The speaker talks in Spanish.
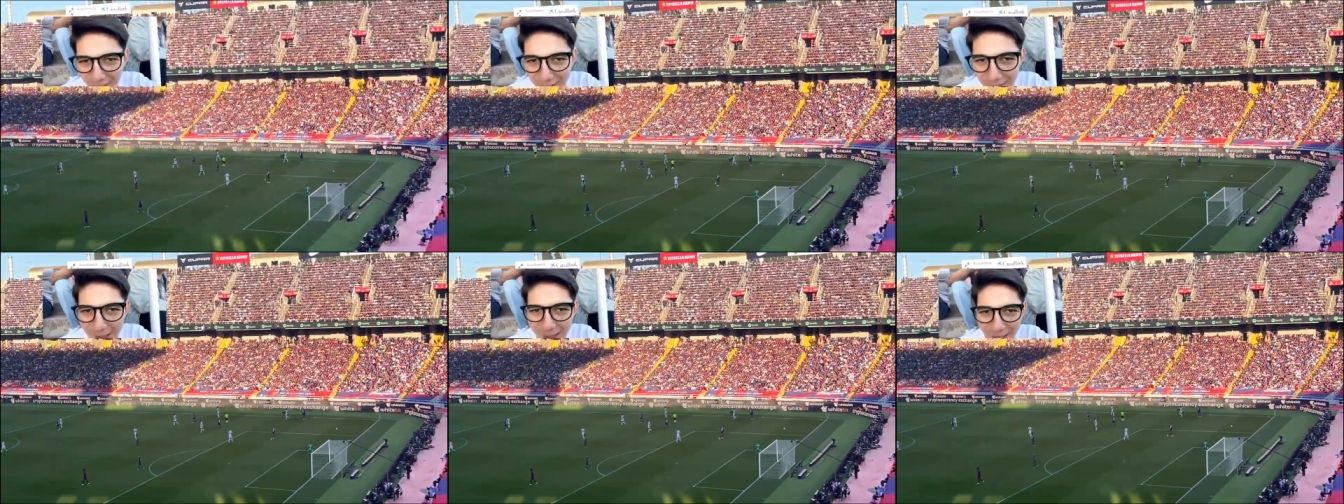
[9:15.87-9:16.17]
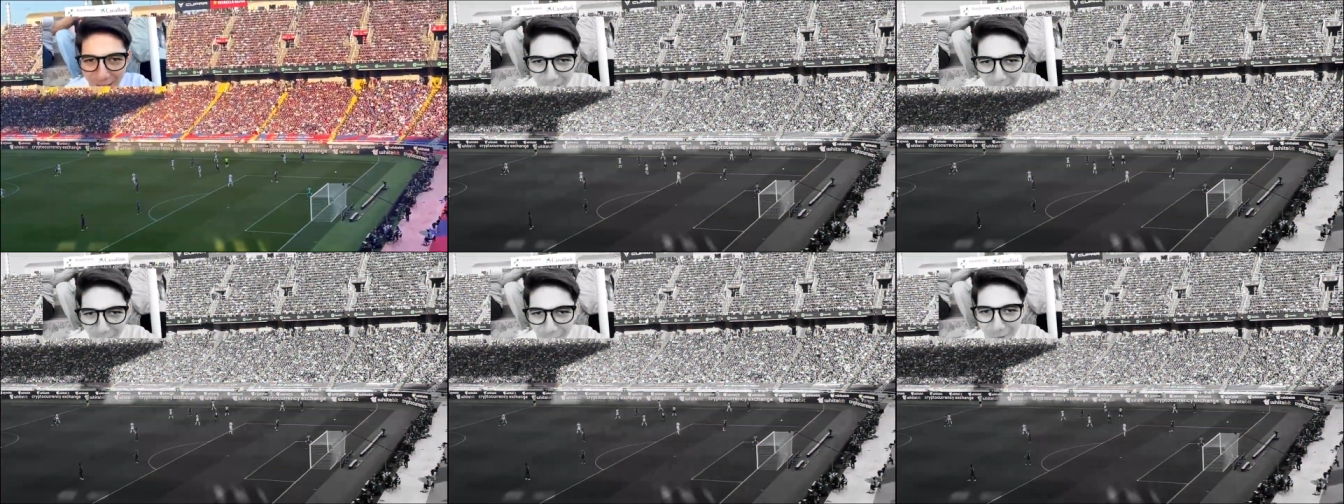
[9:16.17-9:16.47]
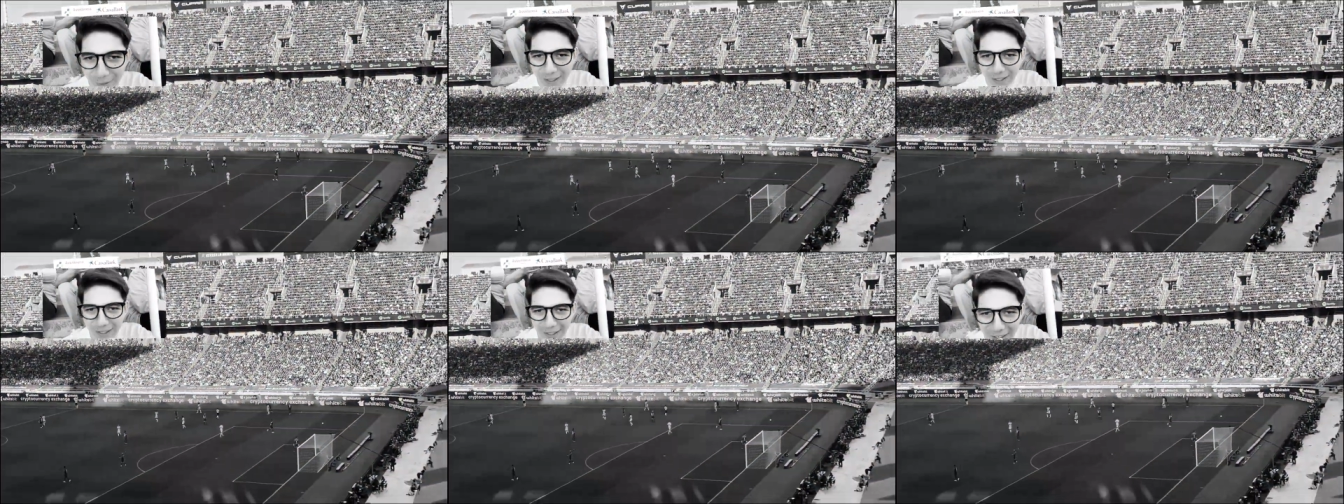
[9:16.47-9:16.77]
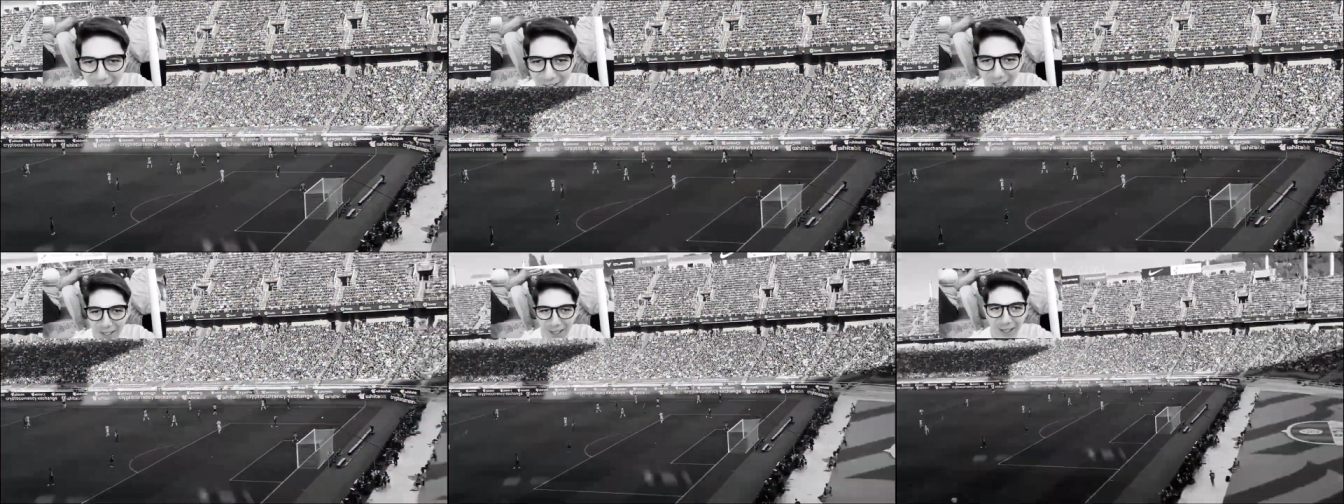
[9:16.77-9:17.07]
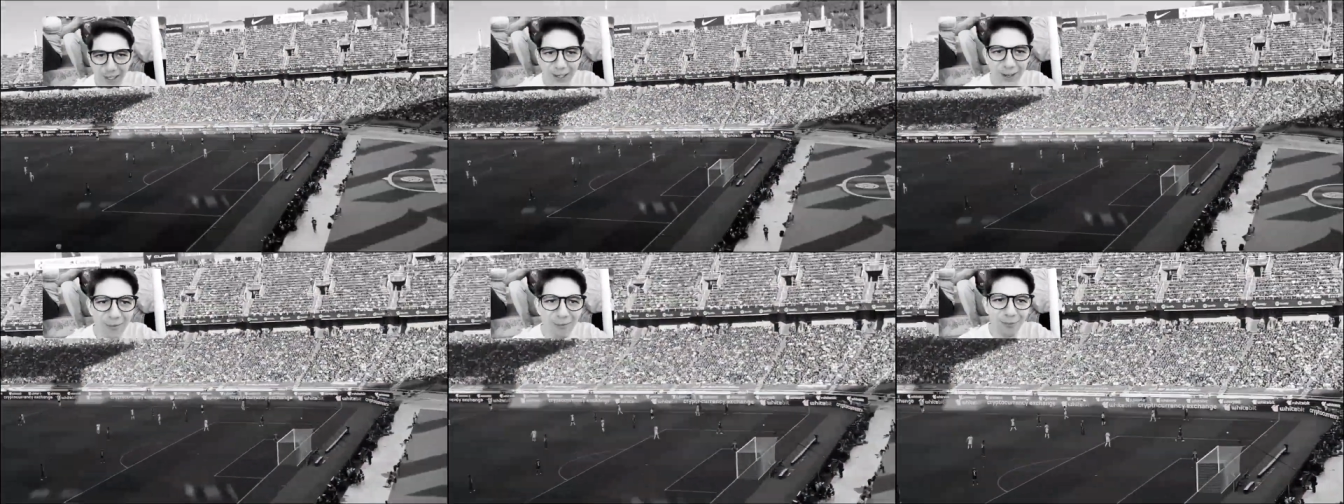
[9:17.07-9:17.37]
De
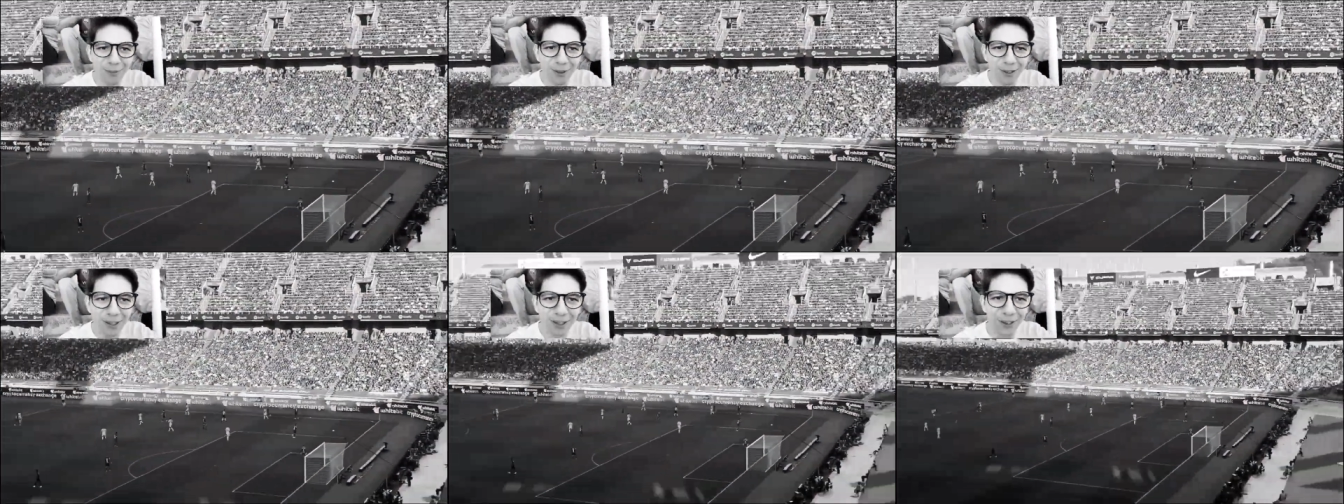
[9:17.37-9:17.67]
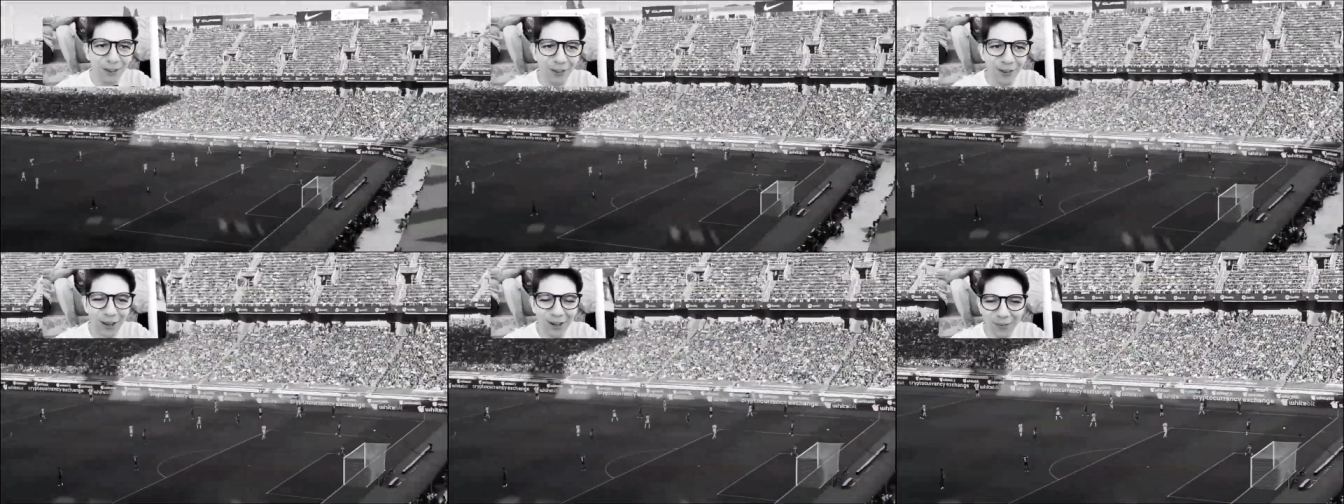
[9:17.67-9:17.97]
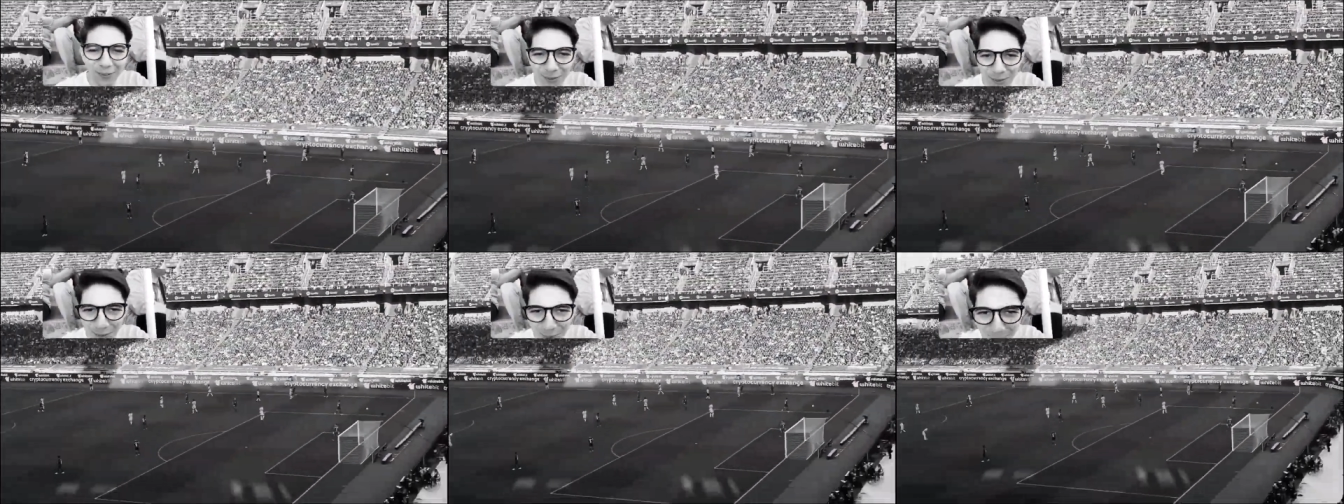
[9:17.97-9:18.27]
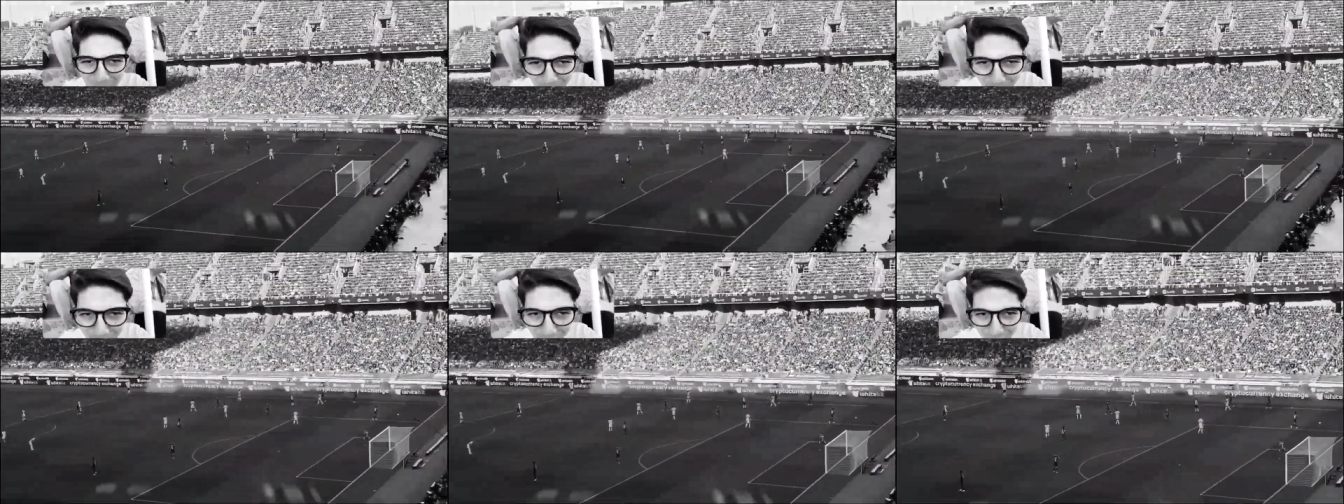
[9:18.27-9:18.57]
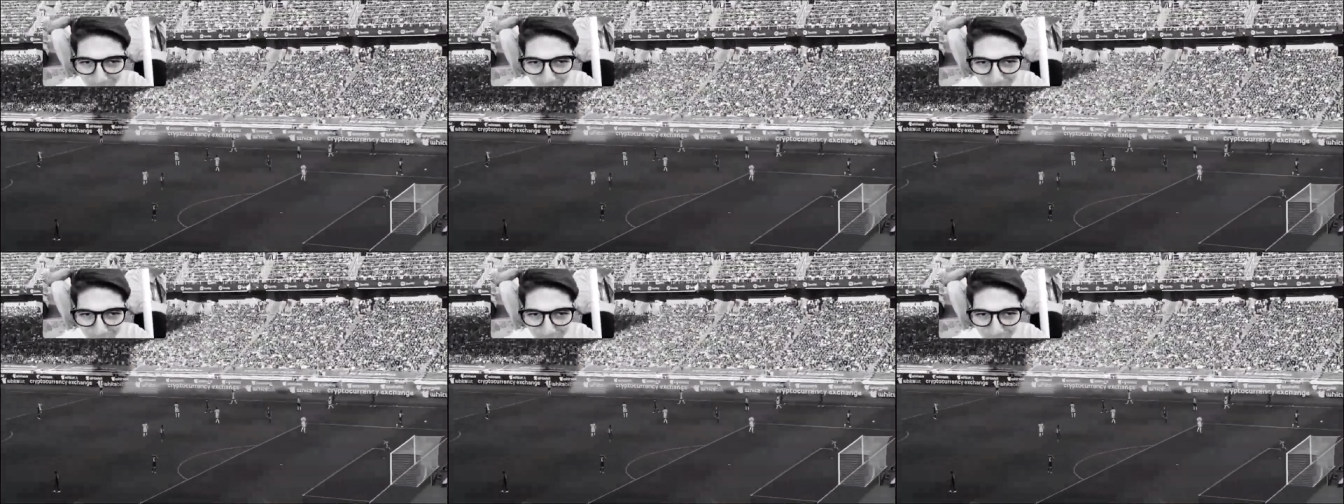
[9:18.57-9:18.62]
rodillas le pido al fútbol